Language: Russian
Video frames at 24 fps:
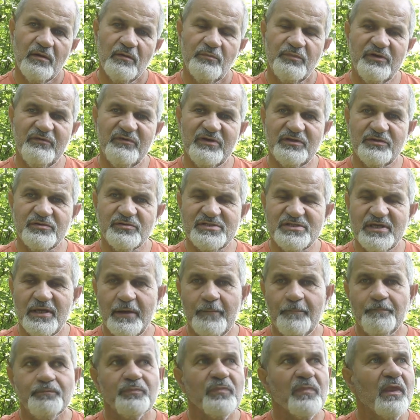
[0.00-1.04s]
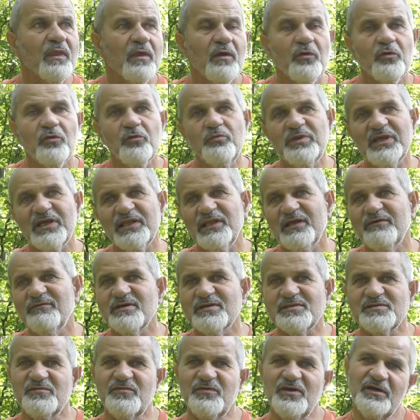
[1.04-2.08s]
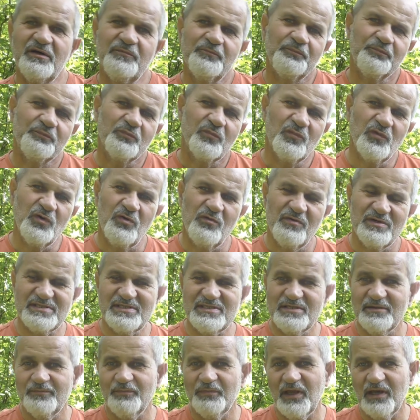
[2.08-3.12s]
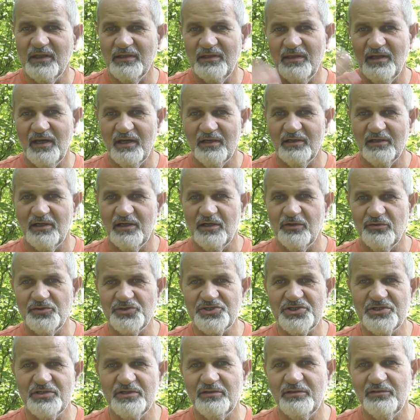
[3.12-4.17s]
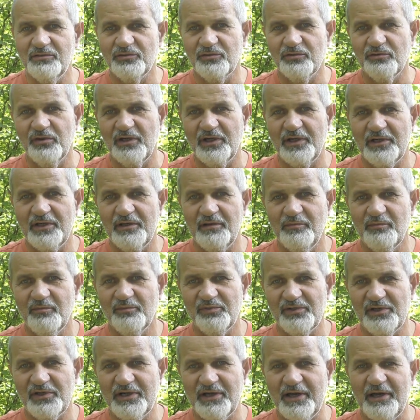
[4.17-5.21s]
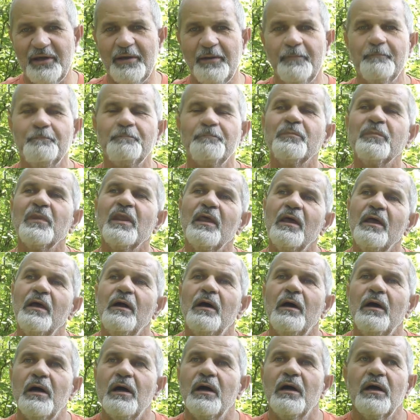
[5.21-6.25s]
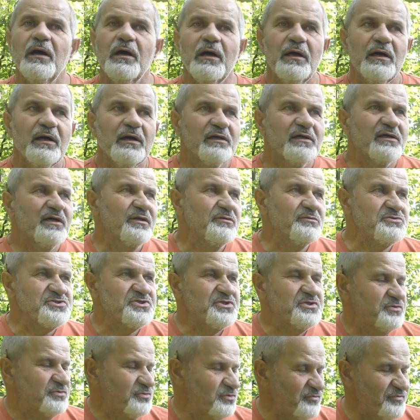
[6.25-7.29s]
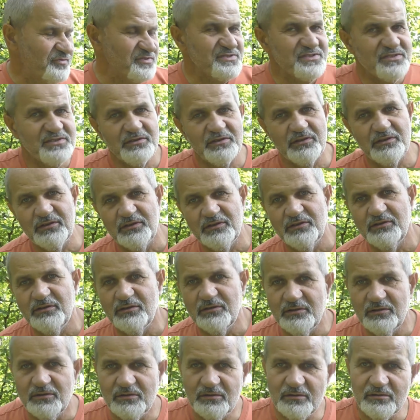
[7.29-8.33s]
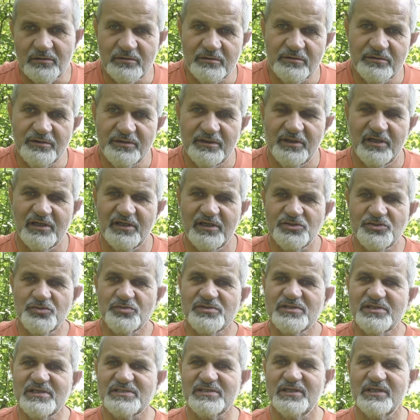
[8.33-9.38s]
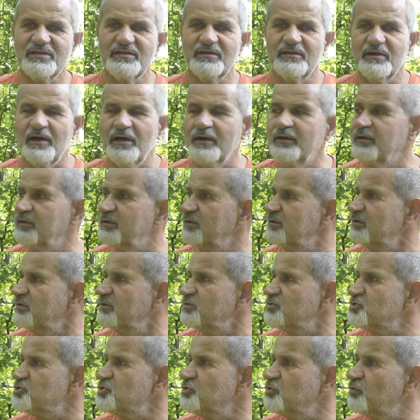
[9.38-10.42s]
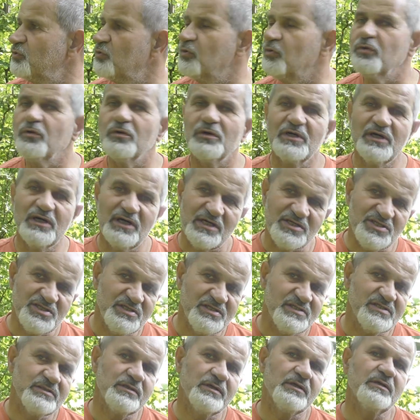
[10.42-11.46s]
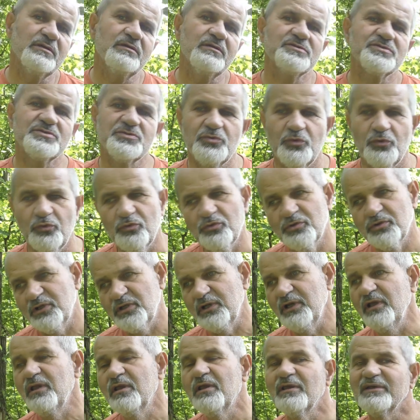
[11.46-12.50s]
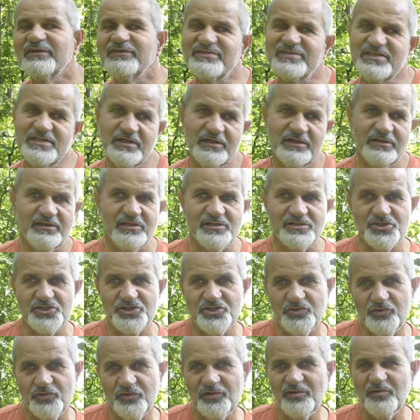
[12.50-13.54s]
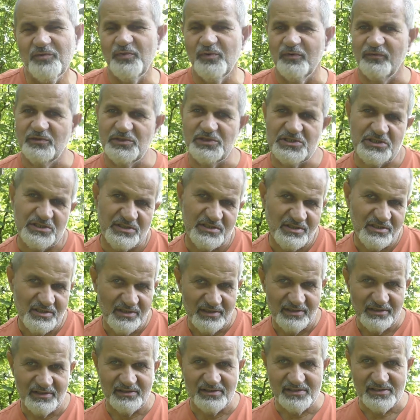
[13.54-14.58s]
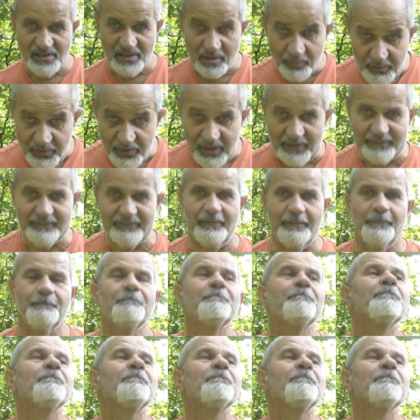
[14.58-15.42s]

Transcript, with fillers: Привет, друзья! У меня для вас две новости. Одна хорошая, другая плохая. А, хорошая новость, а, я хочу сказать так, э, что кажется, скоро всех нас ждет повышение зарплаты.